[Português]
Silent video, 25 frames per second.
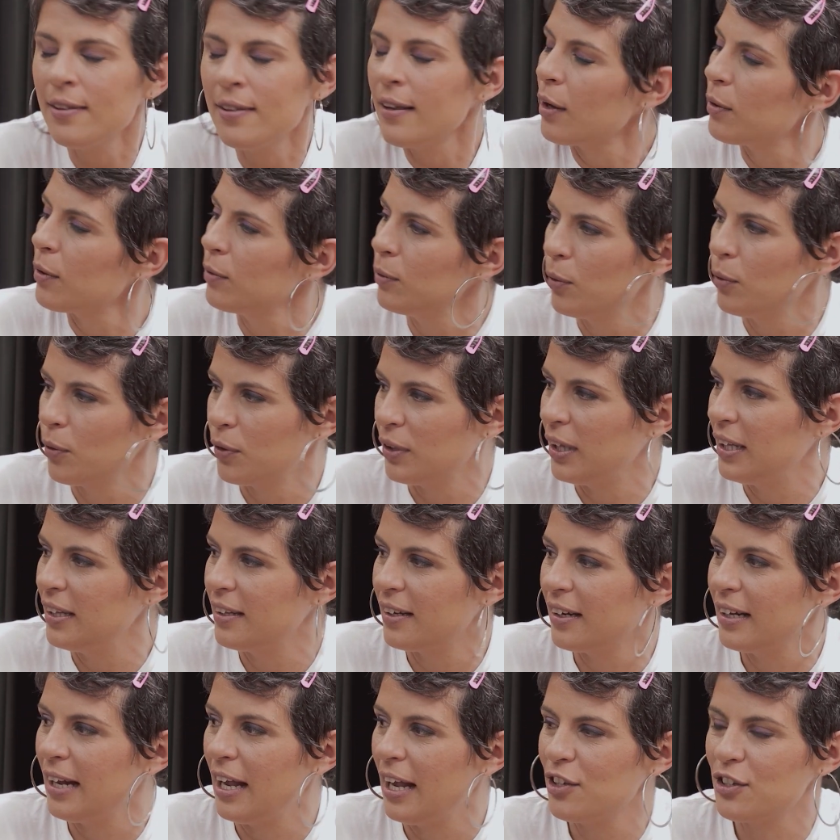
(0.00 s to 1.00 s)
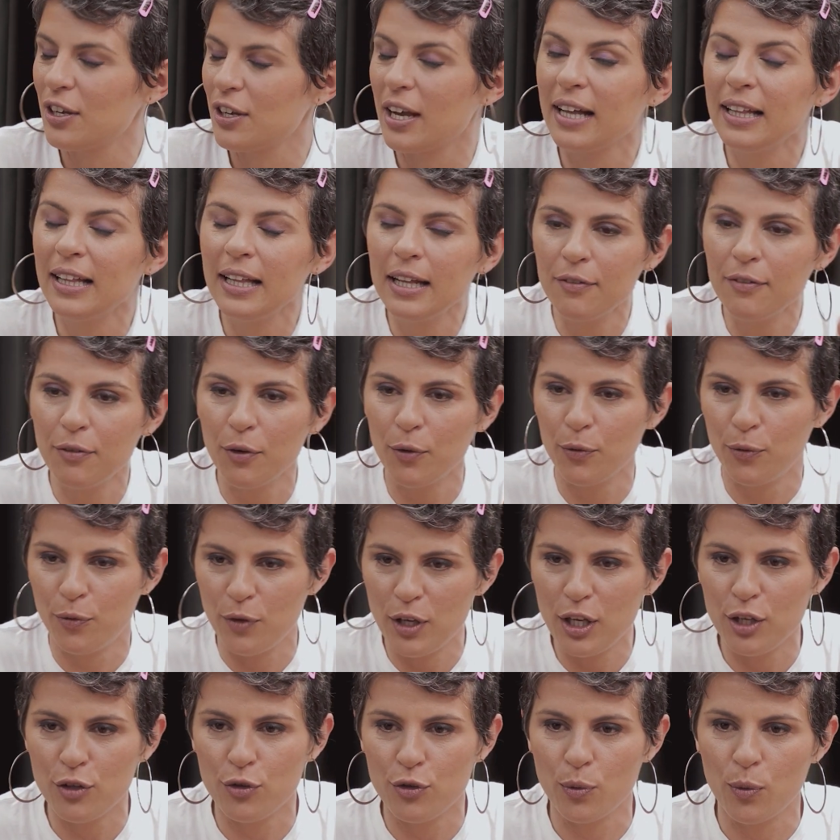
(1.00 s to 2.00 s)
Isso é que é o louco da internet, é. que a é. galera vê o
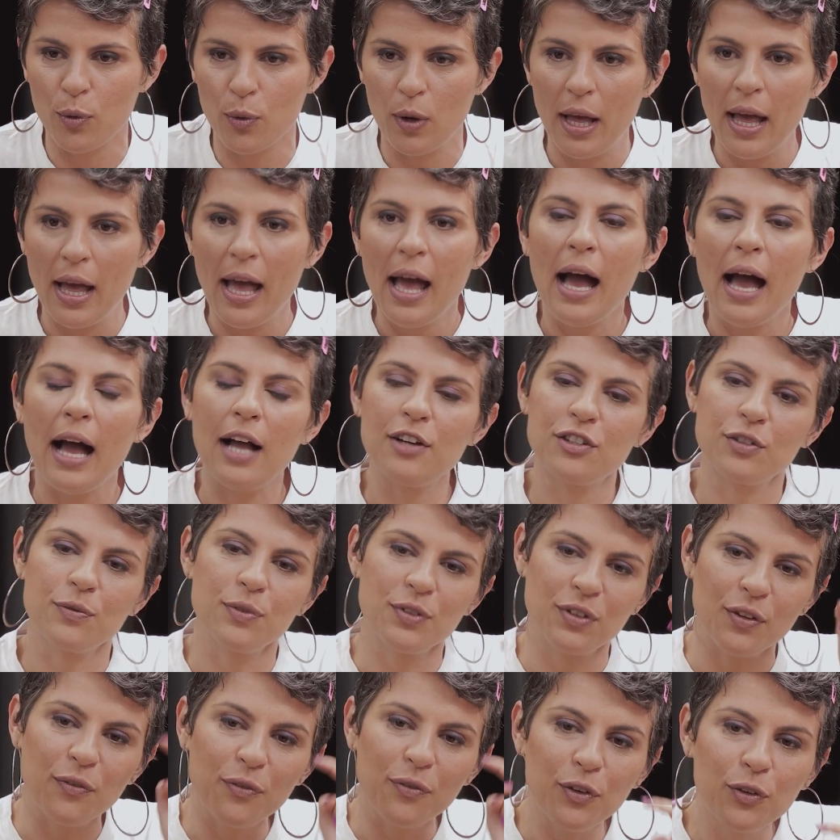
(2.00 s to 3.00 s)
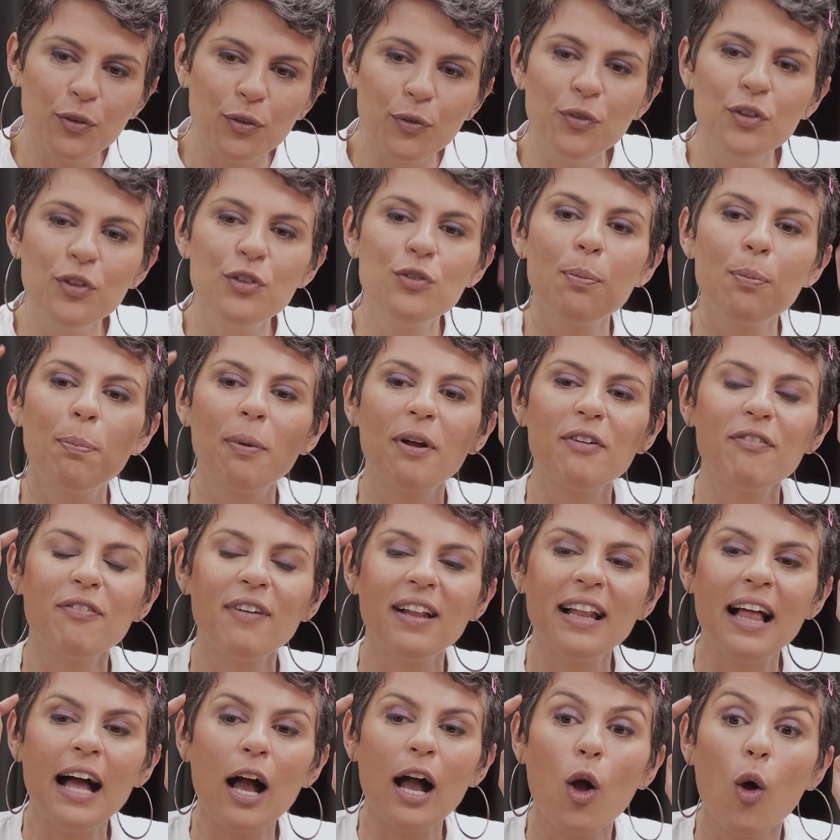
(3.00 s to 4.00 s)
vídeo, acho que você fez o vídeo para
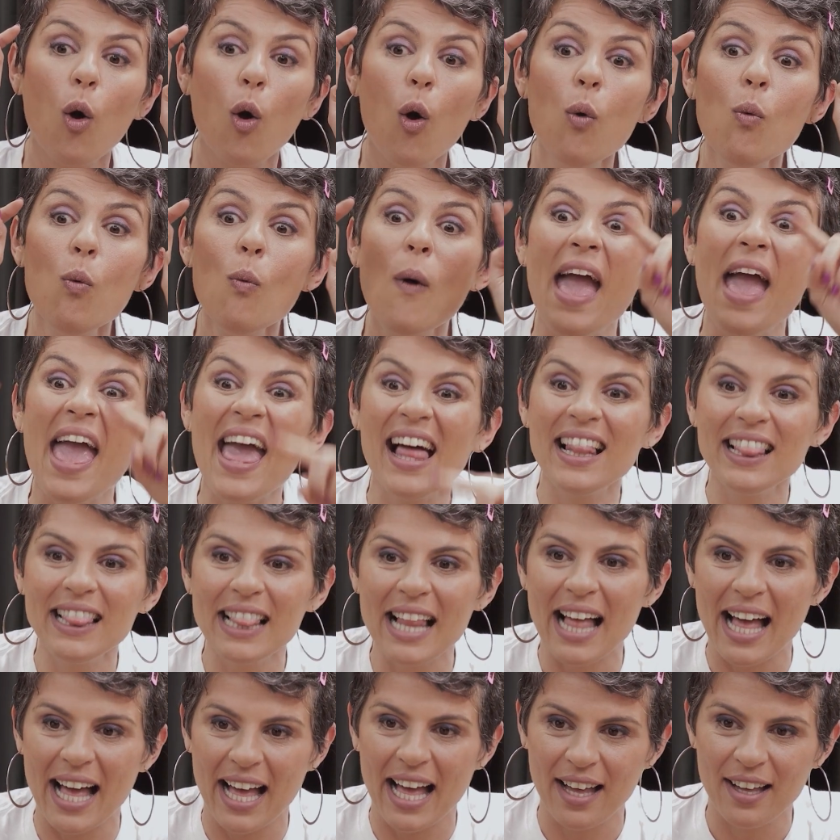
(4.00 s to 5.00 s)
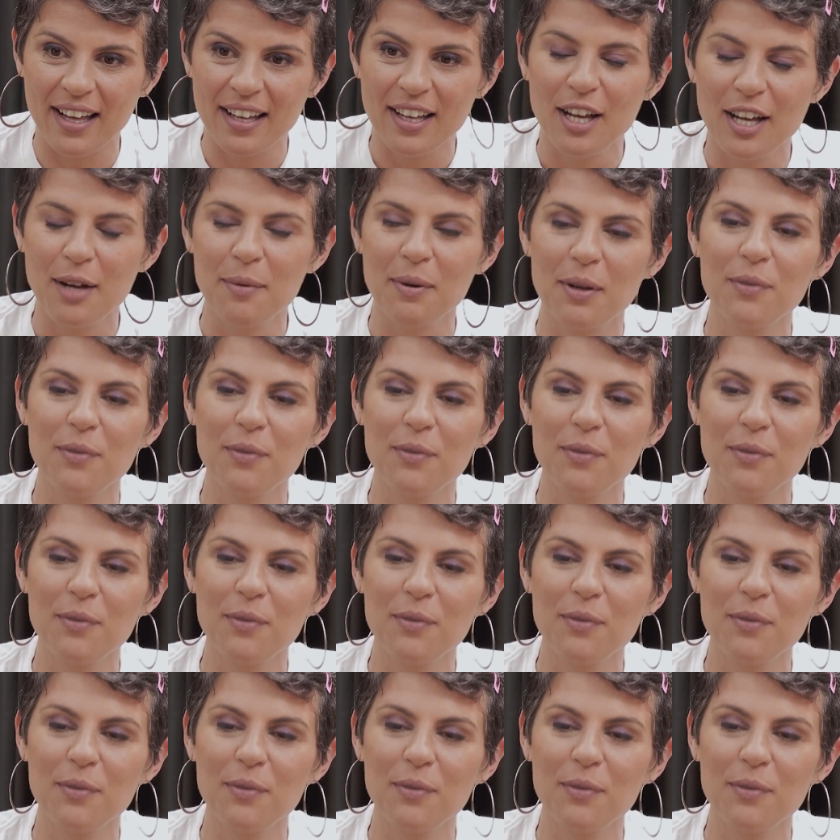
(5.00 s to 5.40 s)
falar com ela.